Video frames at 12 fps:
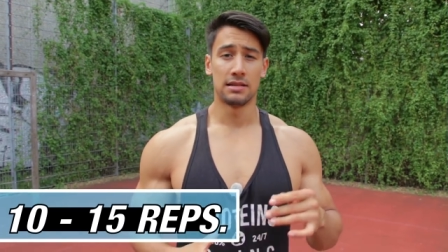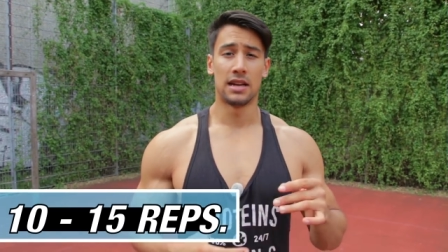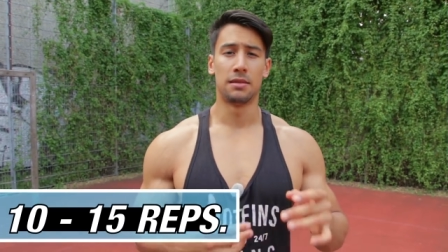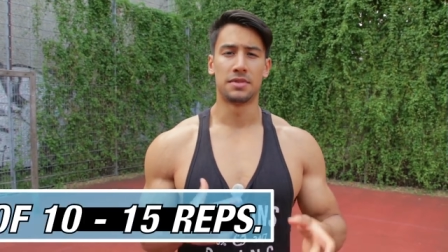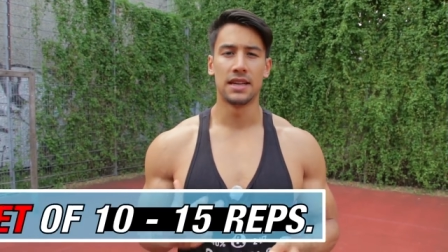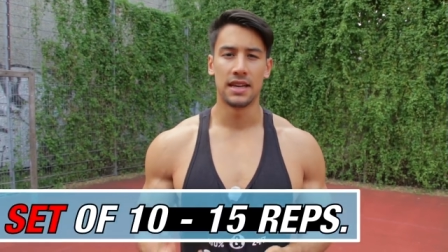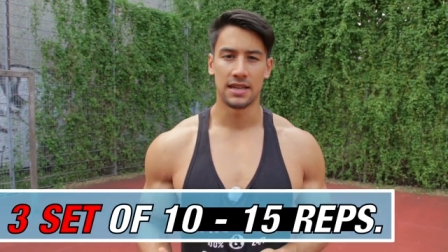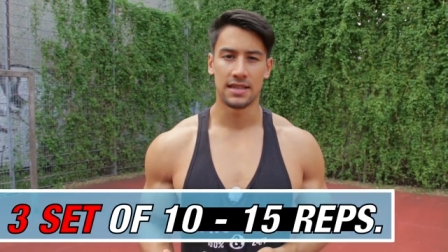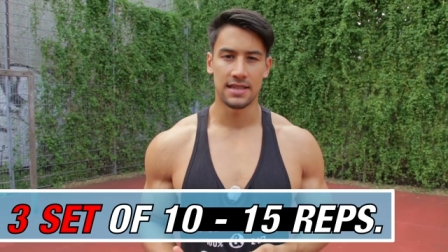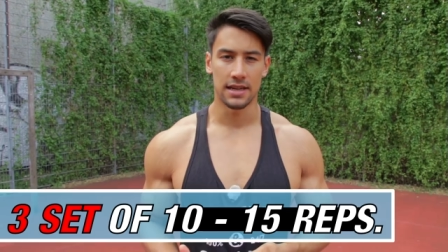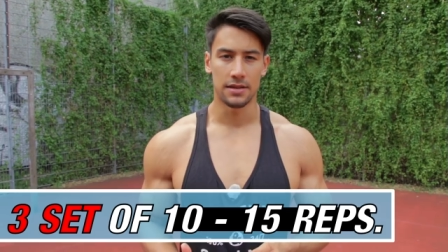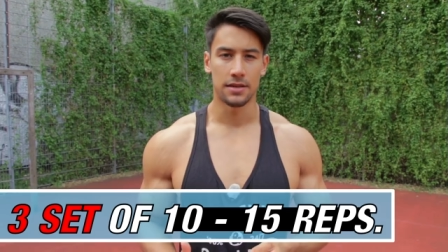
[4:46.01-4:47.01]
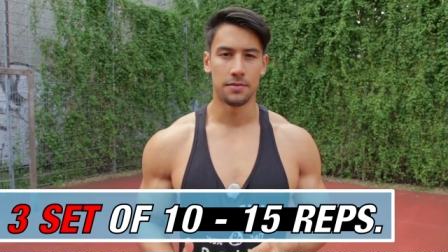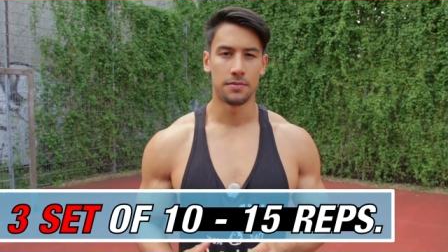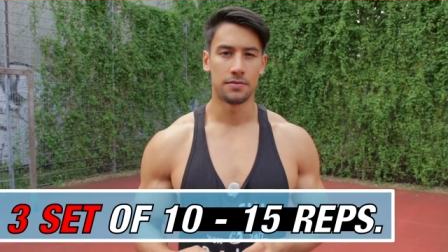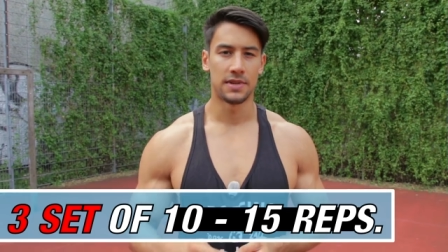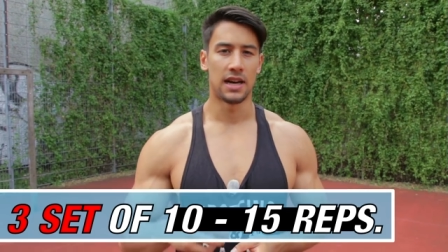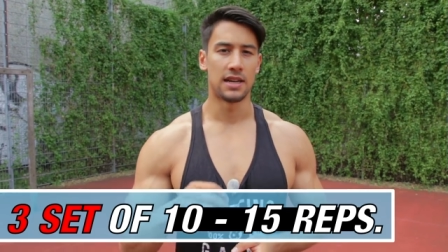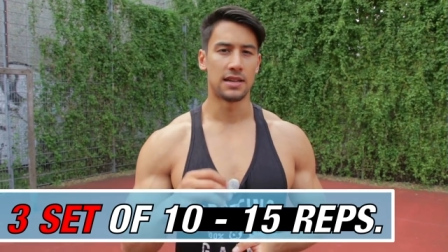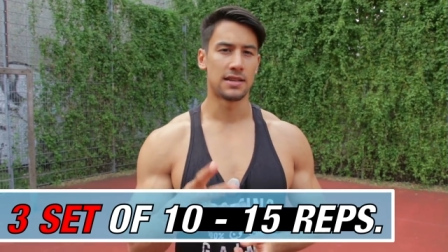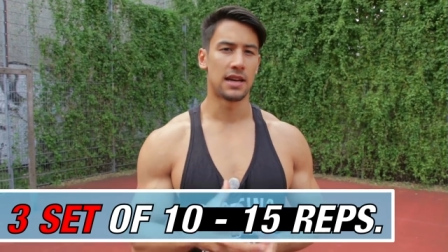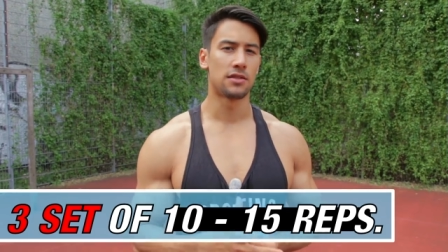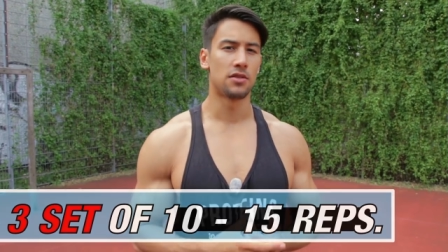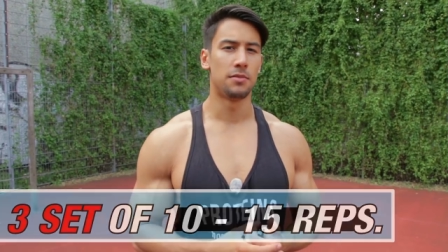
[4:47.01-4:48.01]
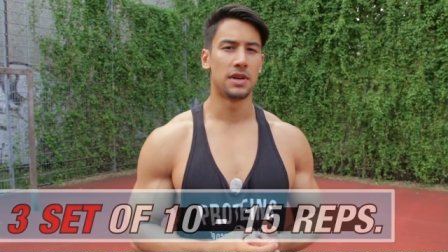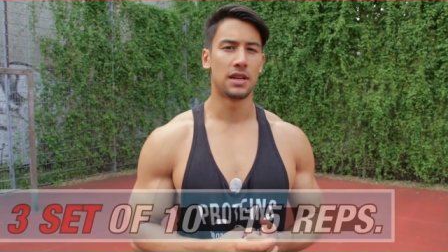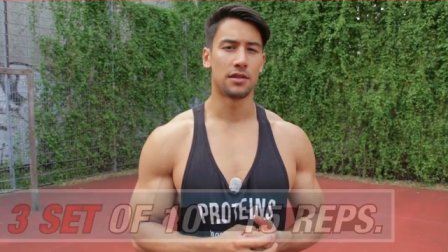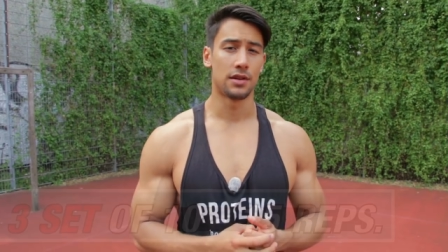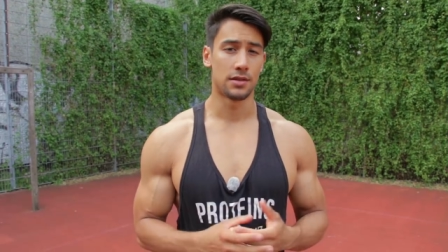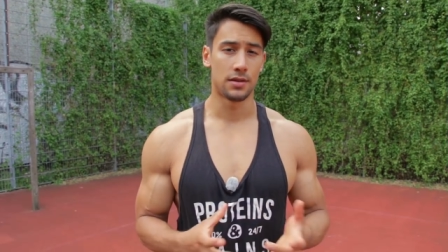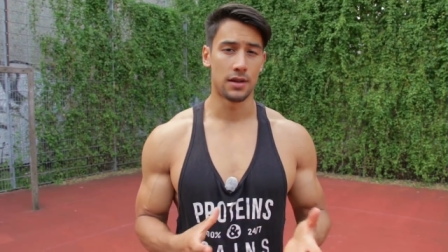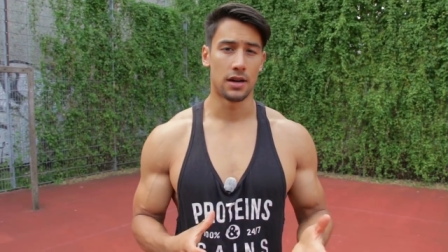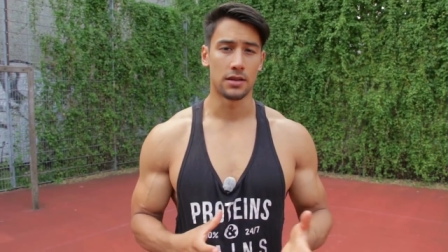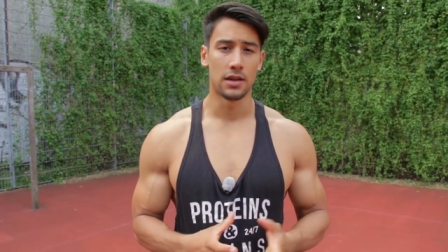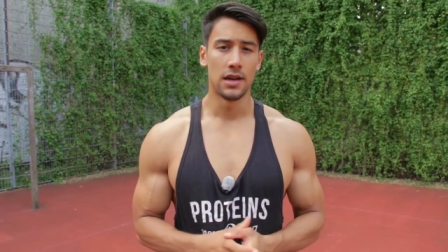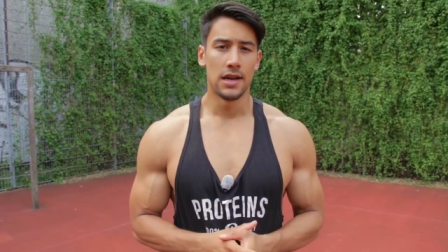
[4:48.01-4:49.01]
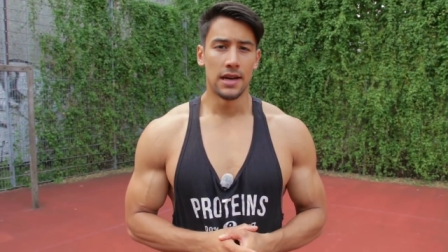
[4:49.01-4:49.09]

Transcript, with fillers: dalam 3 set dengan satu menit istirahat.